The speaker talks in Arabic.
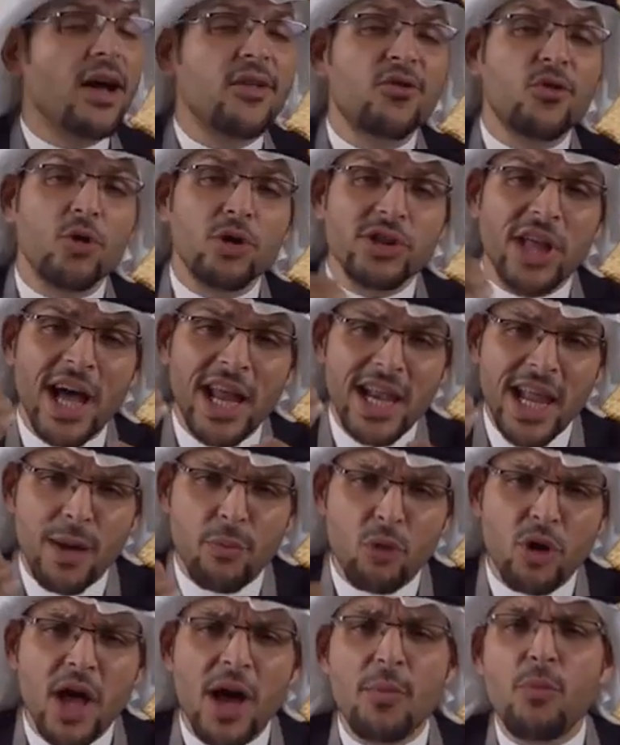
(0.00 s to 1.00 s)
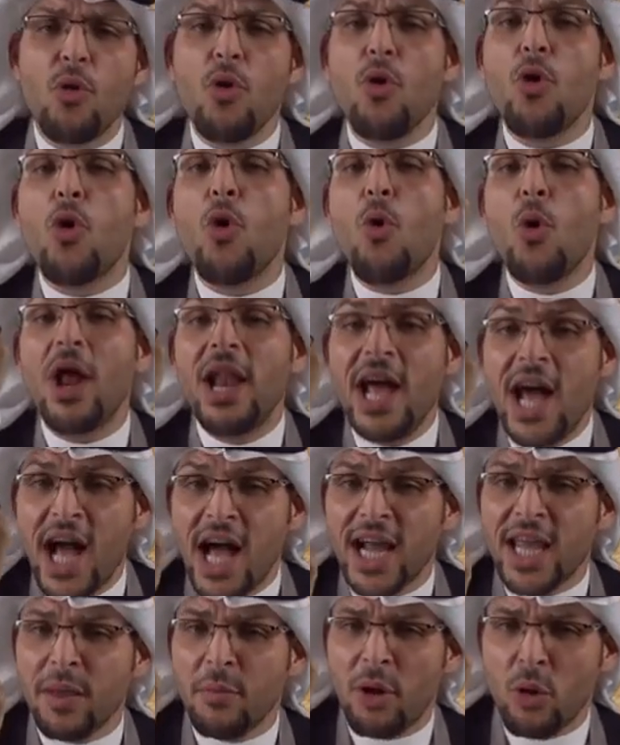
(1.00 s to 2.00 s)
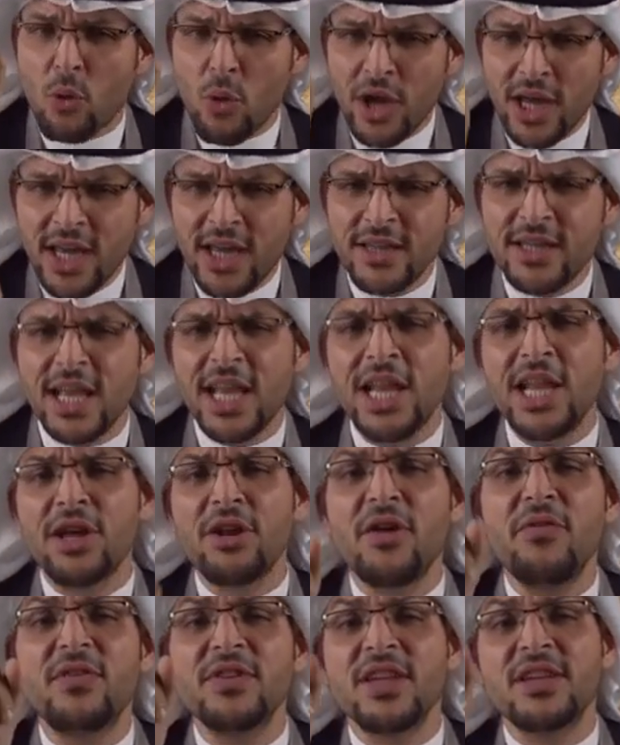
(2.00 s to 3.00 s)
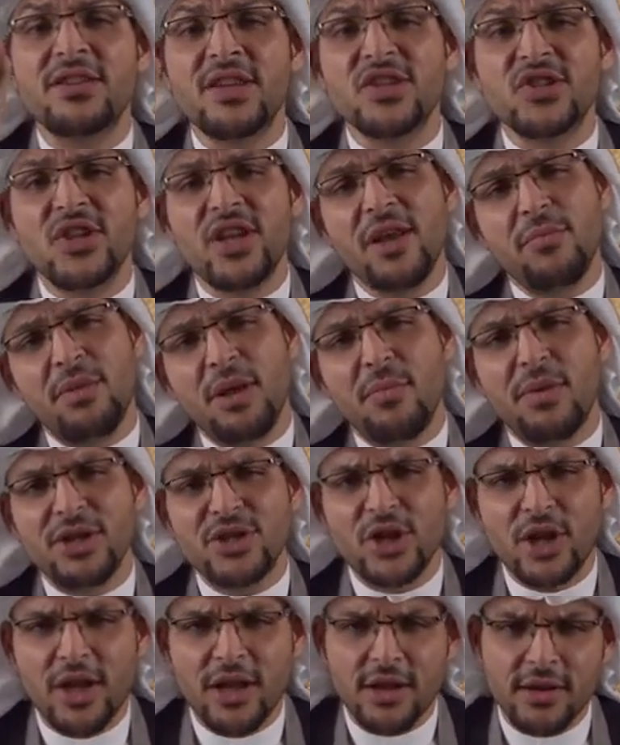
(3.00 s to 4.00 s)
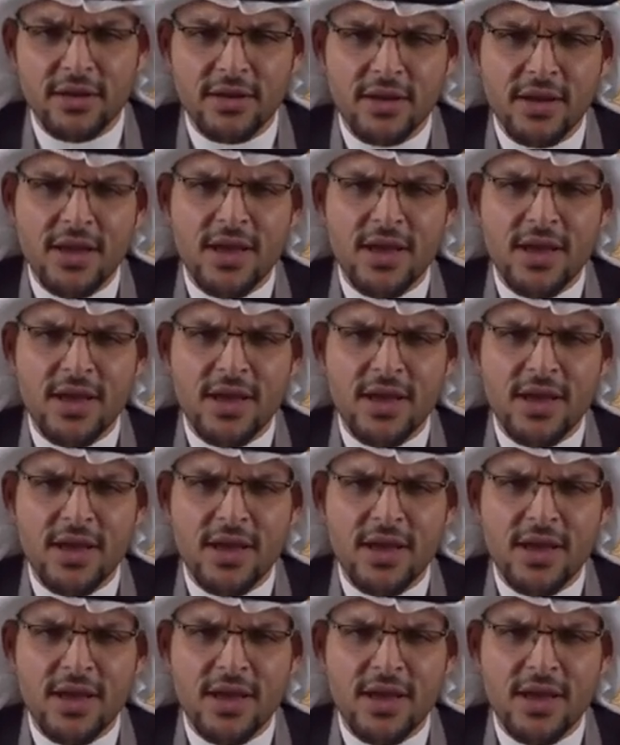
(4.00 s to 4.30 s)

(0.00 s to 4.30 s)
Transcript: السلطان لابو لابو هو الحاكم الوحيد اللي رفض التسليم لماجلان